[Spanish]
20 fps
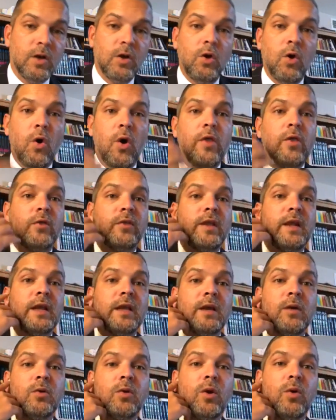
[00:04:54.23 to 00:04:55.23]
Los oídos
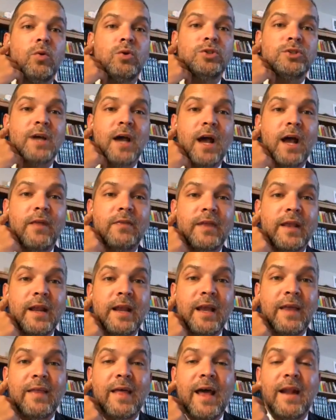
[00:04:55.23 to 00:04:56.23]
tienen que escuchar,
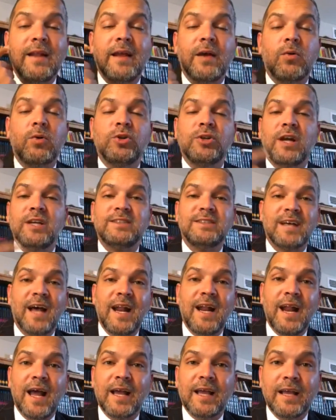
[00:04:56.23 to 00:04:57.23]
tienen que dejar de escuchar
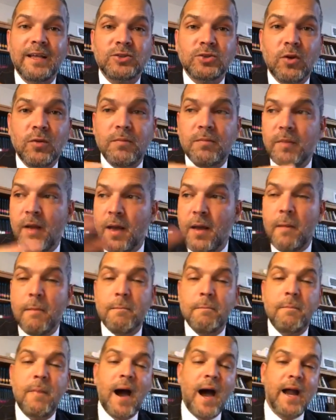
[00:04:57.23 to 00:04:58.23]
charlas que son
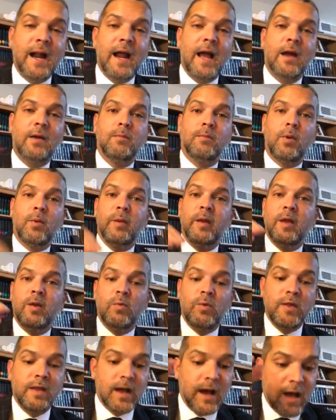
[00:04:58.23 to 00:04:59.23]
vanas,
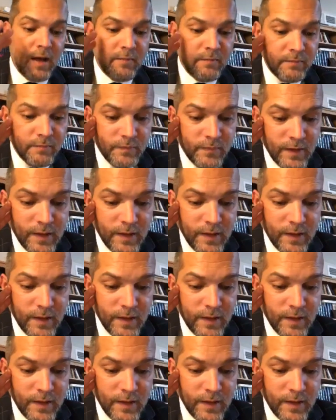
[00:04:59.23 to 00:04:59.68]
promiscuidad,